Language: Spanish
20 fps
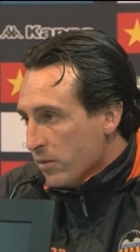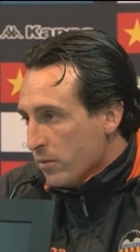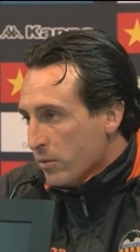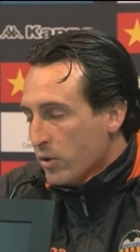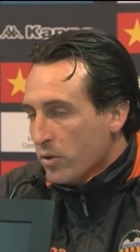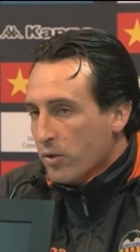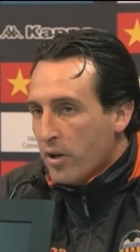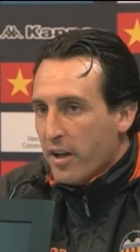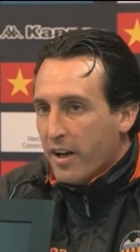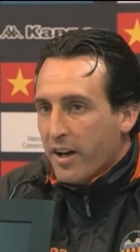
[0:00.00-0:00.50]

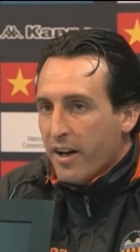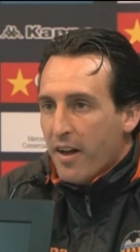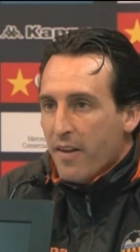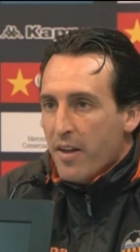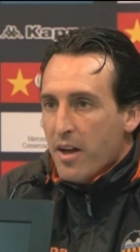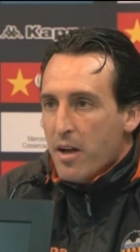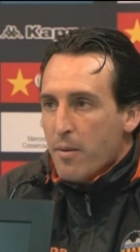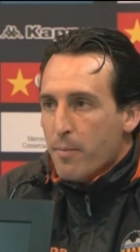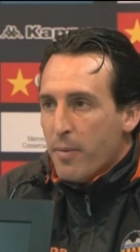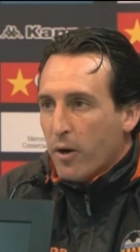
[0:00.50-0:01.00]
Bueno, la llegada
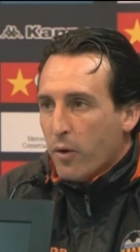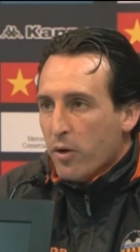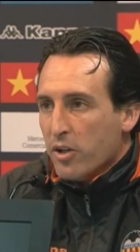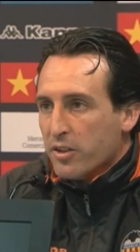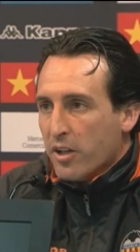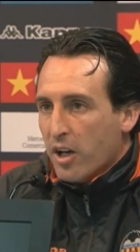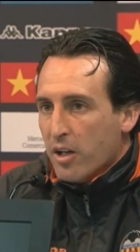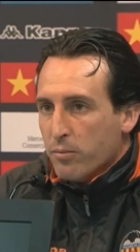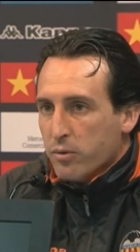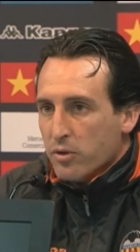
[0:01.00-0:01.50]
de Paco y
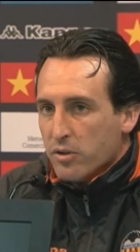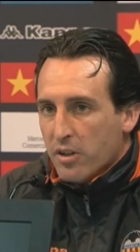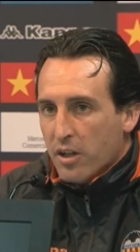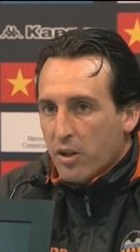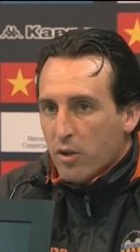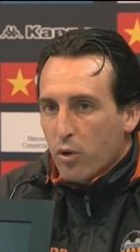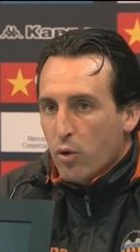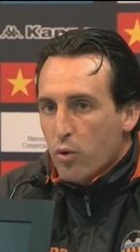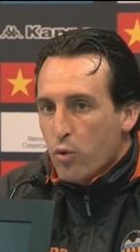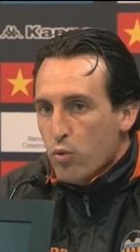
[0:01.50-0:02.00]
pues
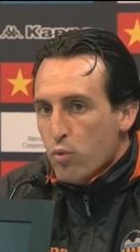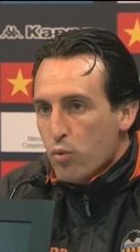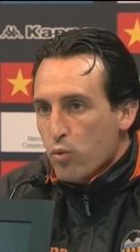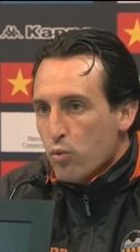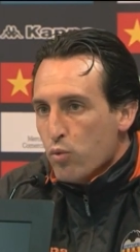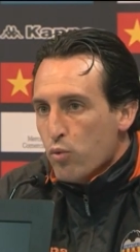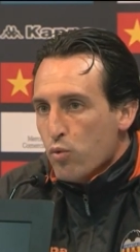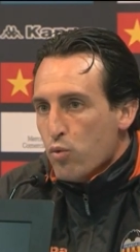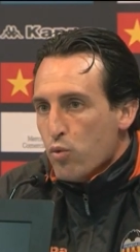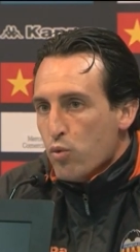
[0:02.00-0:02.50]
trajo
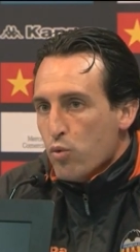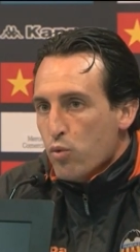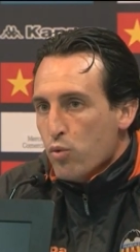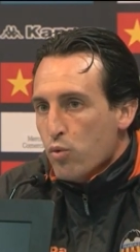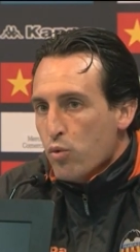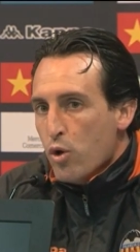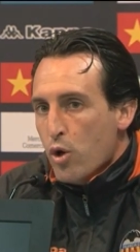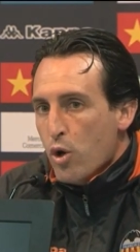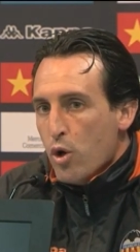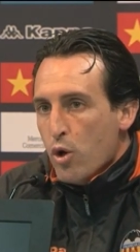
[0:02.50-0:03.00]

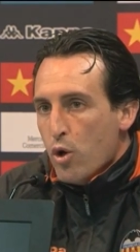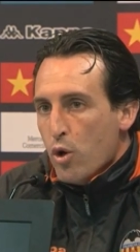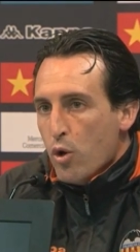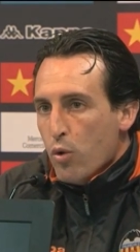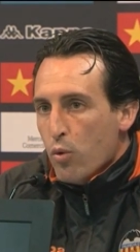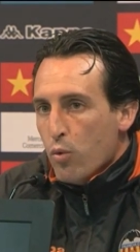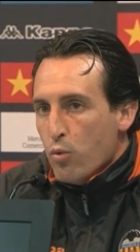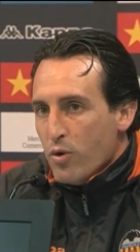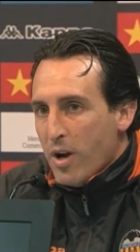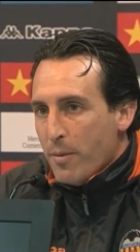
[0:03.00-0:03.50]

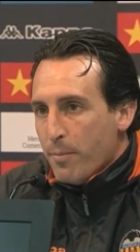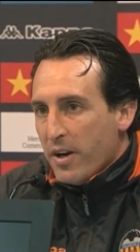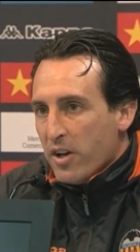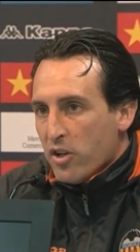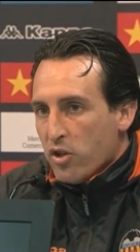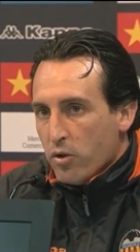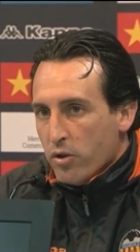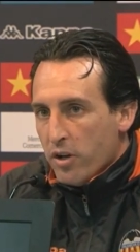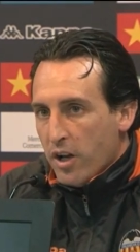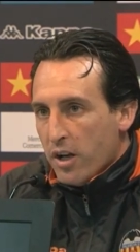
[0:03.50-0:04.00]
una
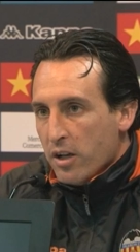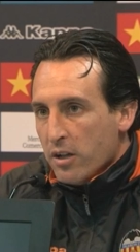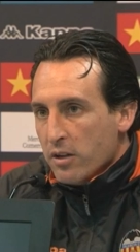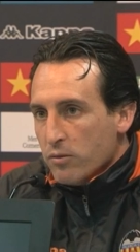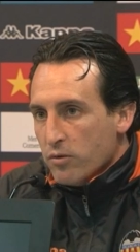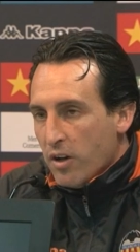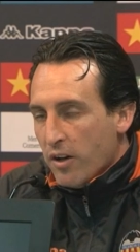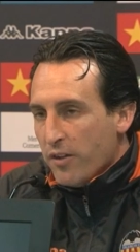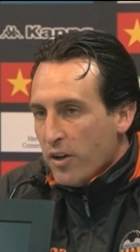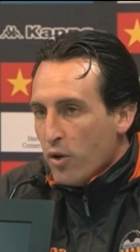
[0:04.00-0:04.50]
persona,
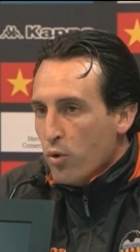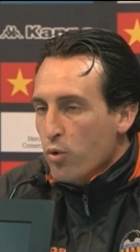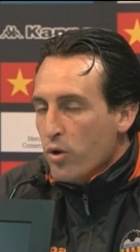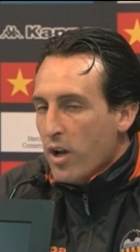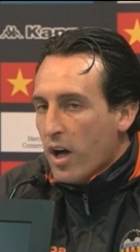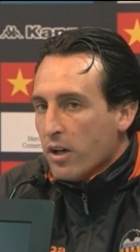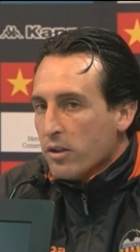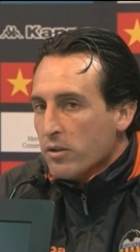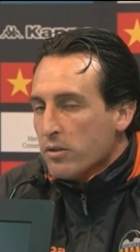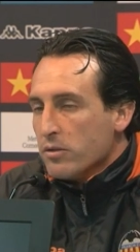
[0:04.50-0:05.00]
una
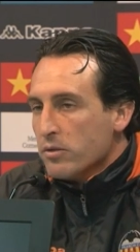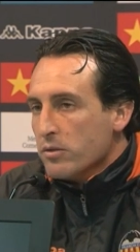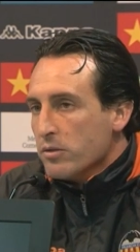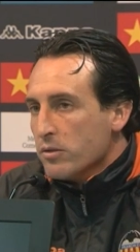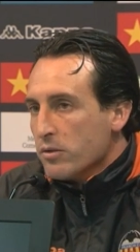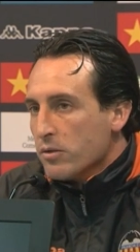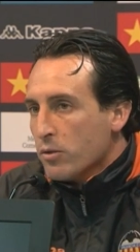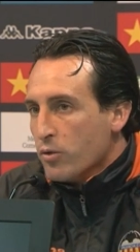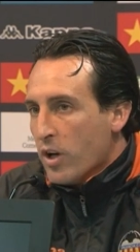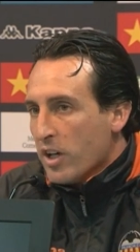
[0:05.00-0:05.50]
figura
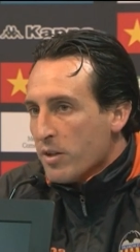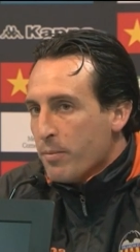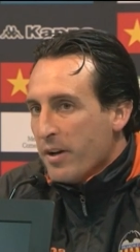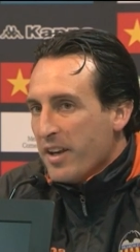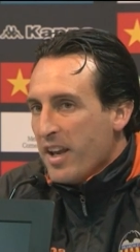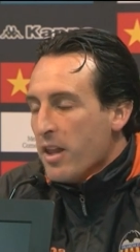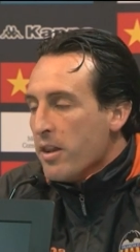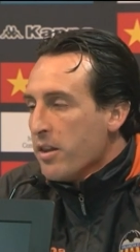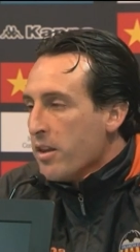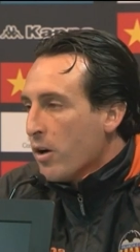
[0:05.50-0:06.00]
con, una
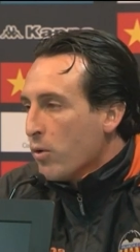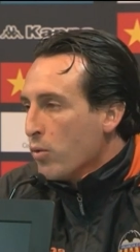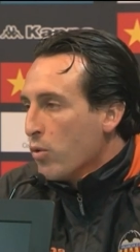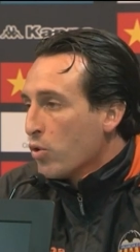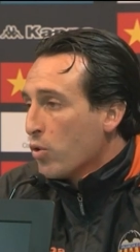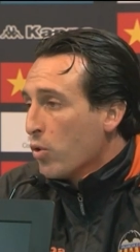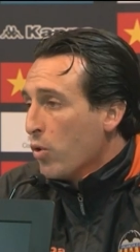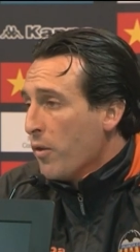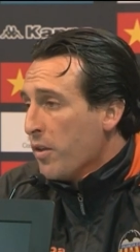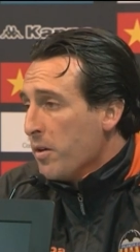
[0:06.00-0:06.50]
experiencia, con
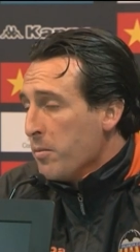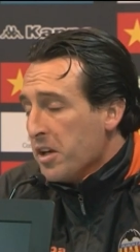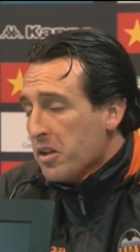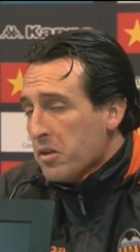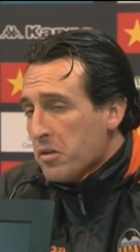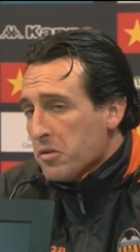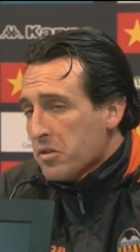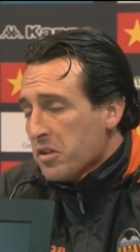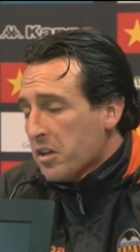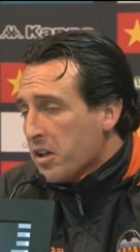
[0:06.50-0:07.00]
unos
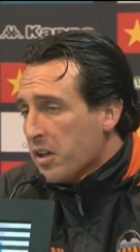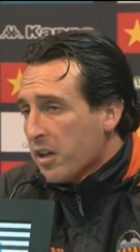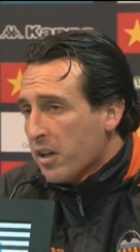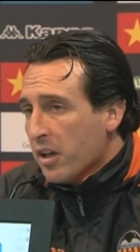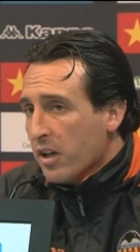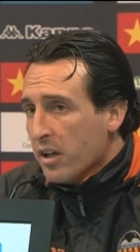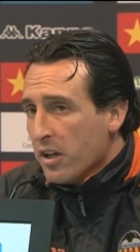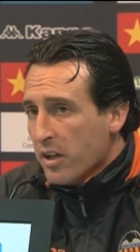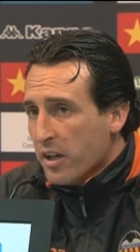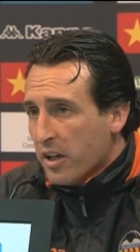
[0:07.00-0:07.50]
conocimientos, en
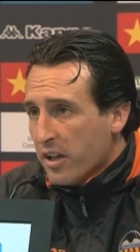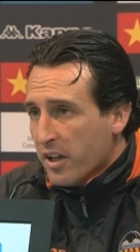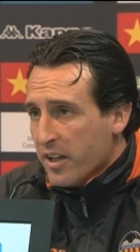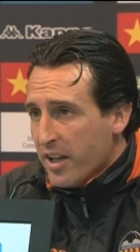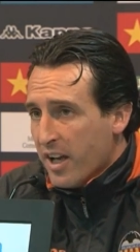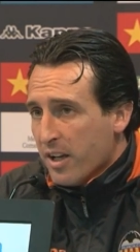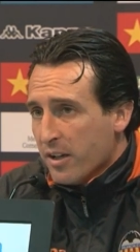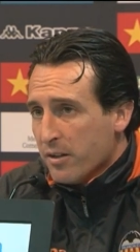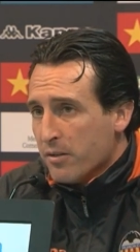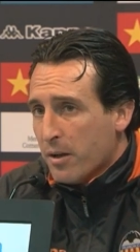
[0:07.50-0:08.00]
que, en que
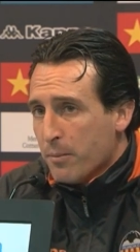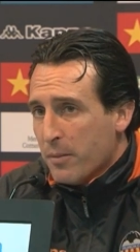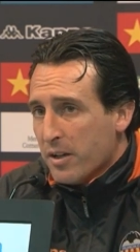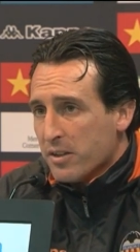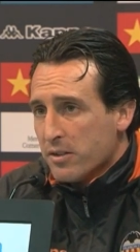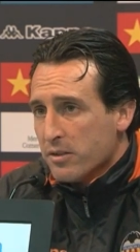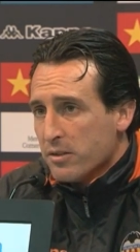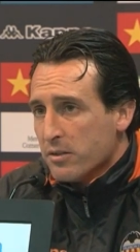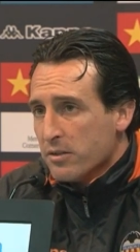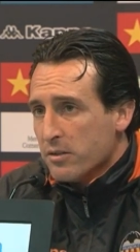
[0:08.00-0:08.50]
ya
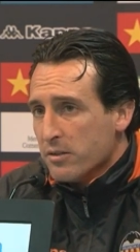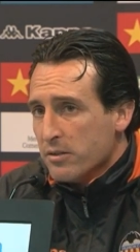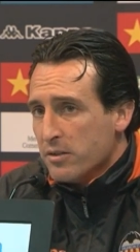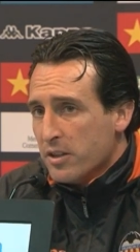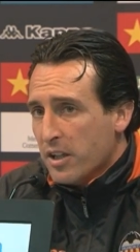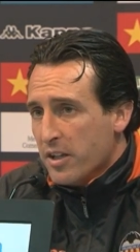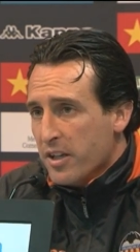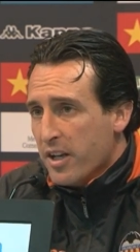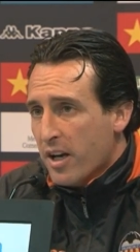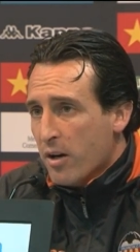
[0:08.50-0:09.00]
además
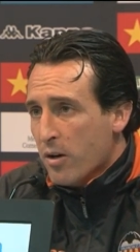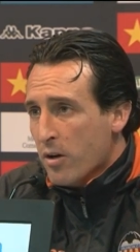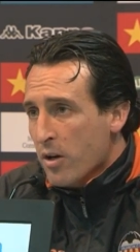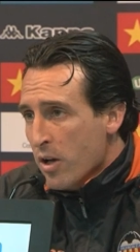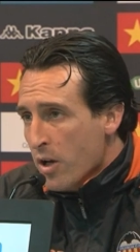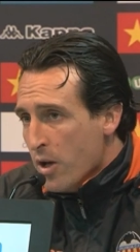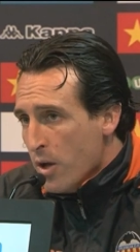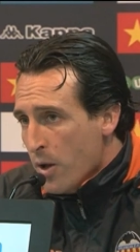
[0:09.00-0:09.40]
tenía